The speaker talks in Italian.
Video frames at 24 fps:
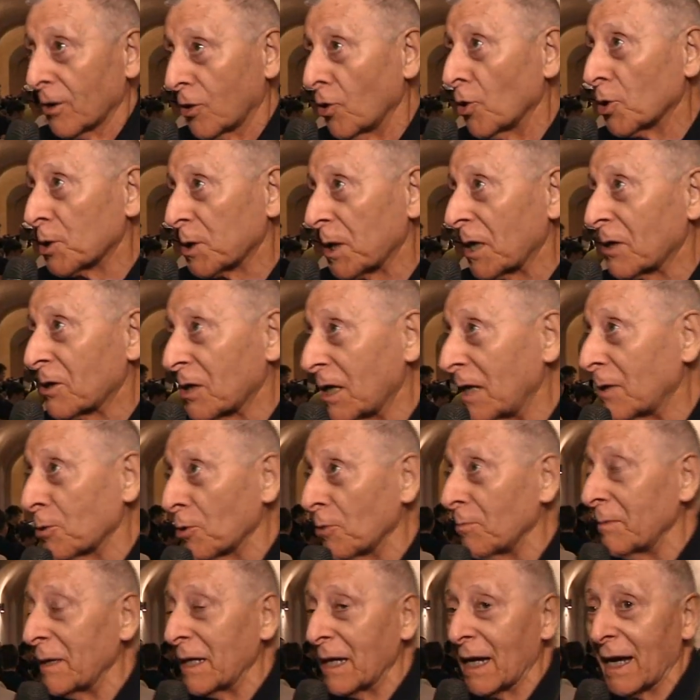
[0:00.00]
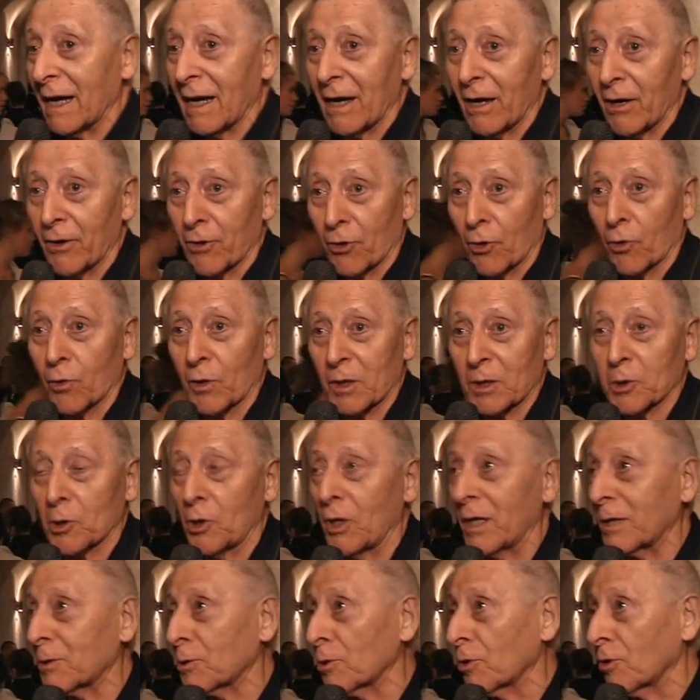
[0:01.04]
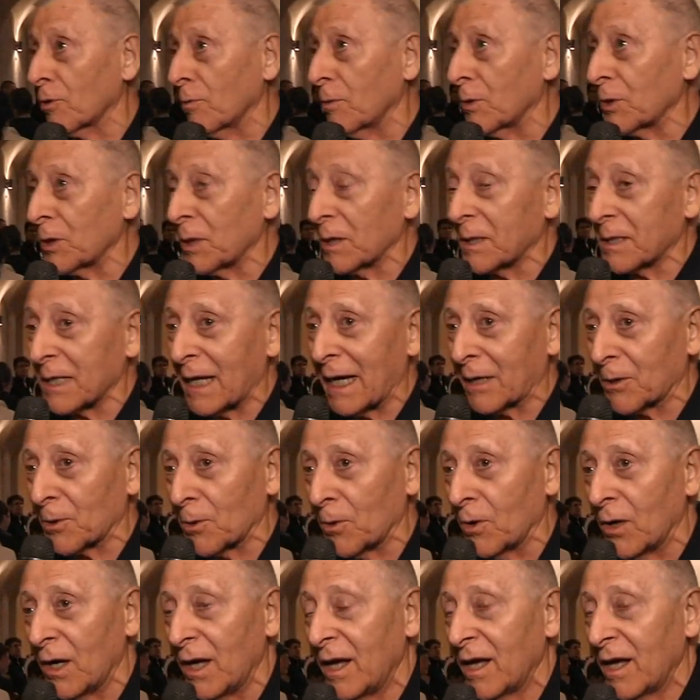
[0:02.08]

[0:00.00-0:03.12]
costa 100.000 euro questo letto robotizzato